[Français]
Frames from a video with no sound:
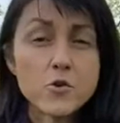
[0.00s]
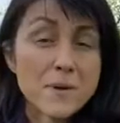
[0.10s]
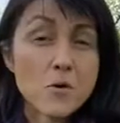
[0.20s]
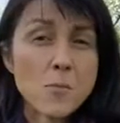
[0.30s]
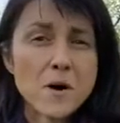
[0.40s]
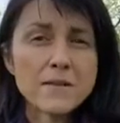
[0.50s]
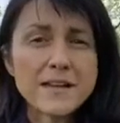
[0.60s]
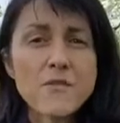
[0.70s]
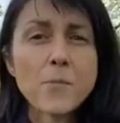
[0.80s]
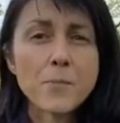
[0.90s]
ne pas comprendre
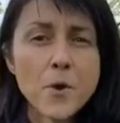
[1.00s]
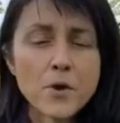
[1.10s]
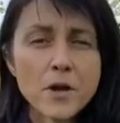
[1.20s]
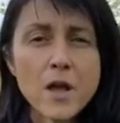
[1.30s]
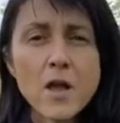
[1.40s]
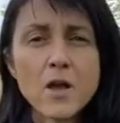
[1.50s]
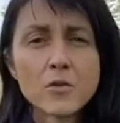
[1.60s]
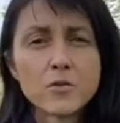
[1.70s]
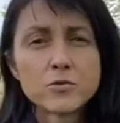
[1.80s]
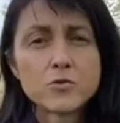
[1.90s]
et avoir peur
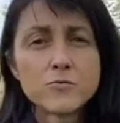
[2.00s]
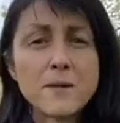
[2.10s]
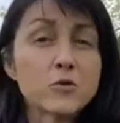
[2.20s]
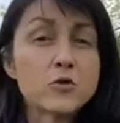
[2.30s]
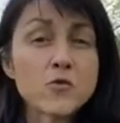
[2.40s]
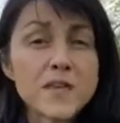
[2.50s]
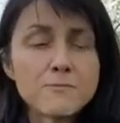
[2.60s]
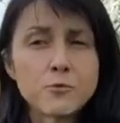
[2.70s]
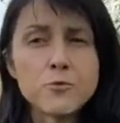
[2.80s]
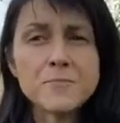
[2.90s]
que son maître ne revienne
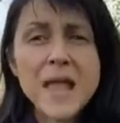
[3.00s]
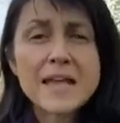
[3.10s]
plus.